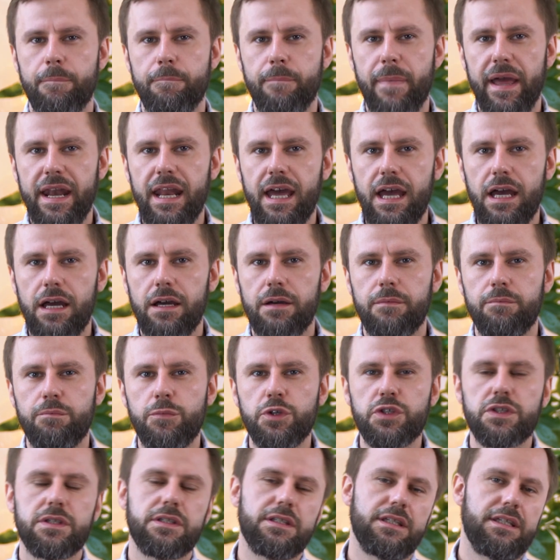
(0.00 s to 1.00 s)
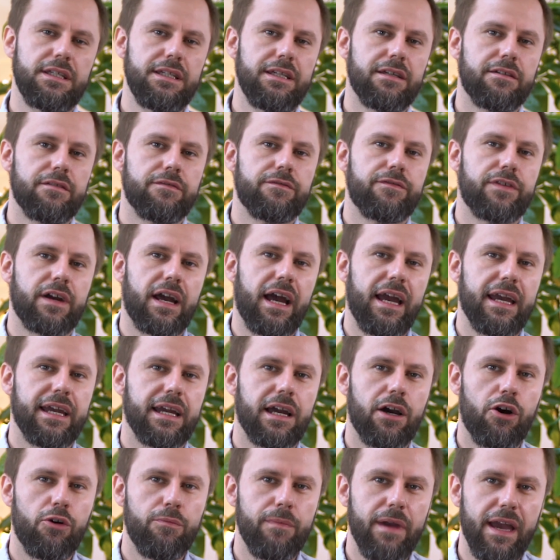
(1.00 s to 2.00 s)
Männer müssen sich ihren
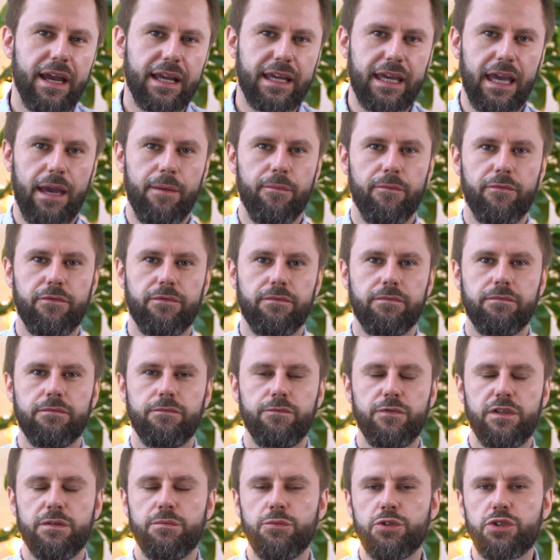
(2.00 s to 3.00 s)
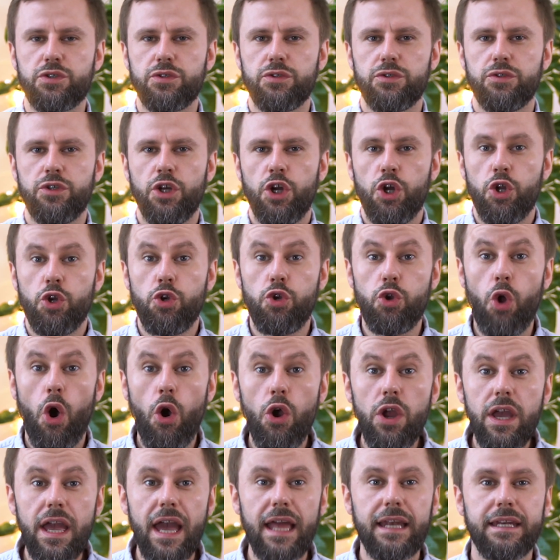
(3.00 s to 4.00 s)
Freiraum erkämpfen. Wir müssen
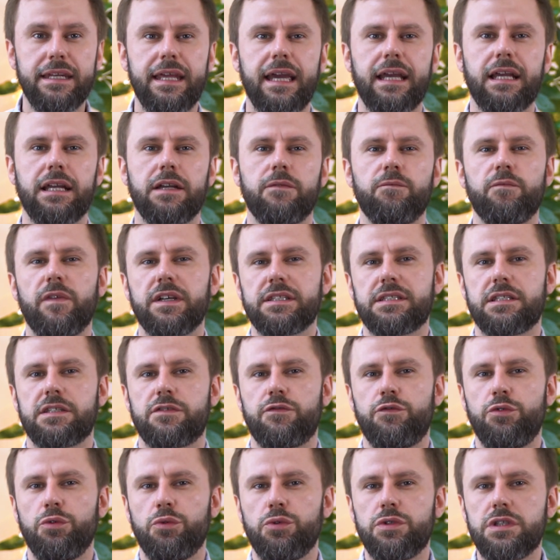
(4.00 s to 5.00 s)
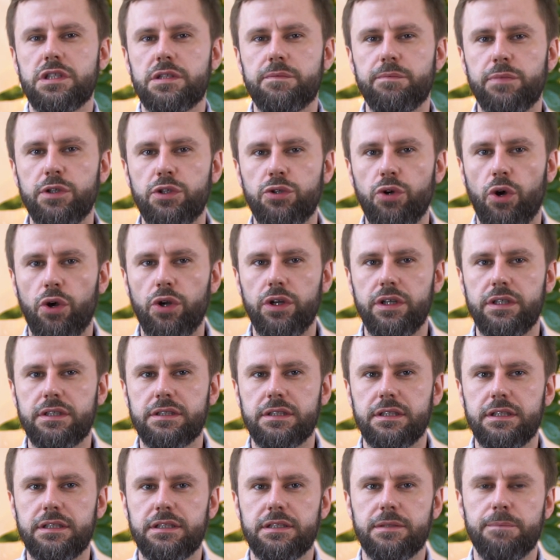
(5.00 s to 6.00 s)
neu entdecken, was es für uns
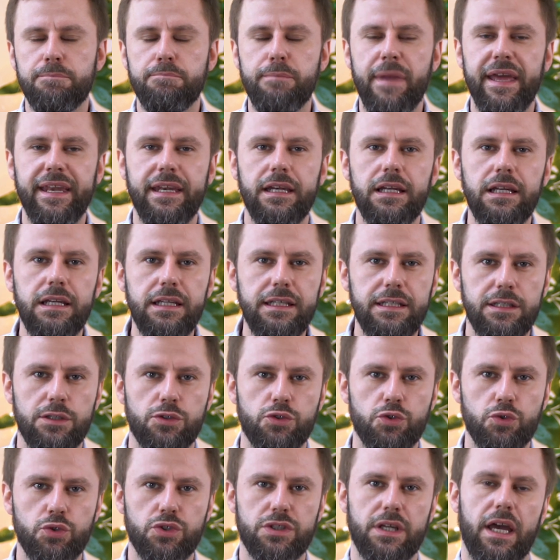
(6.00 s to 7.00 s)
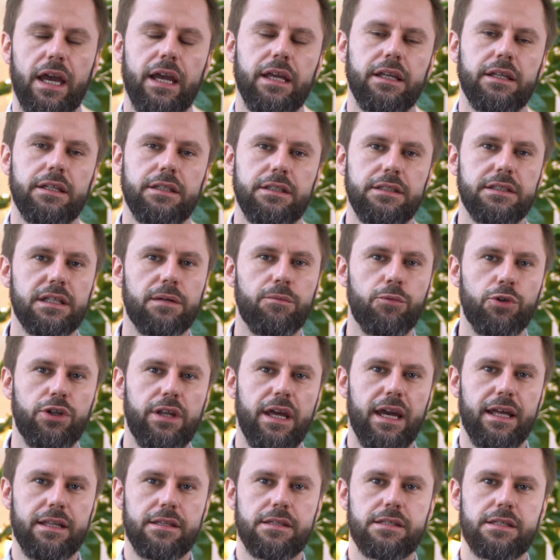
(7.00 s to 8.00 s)
bedeutet, männlich zu sein in dieser
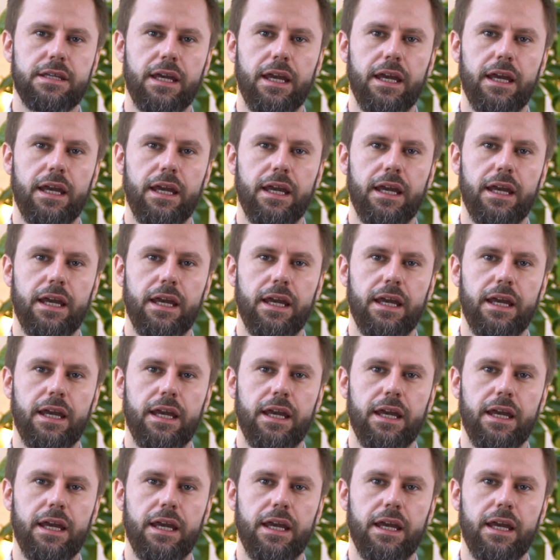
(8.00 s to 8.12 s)
modernen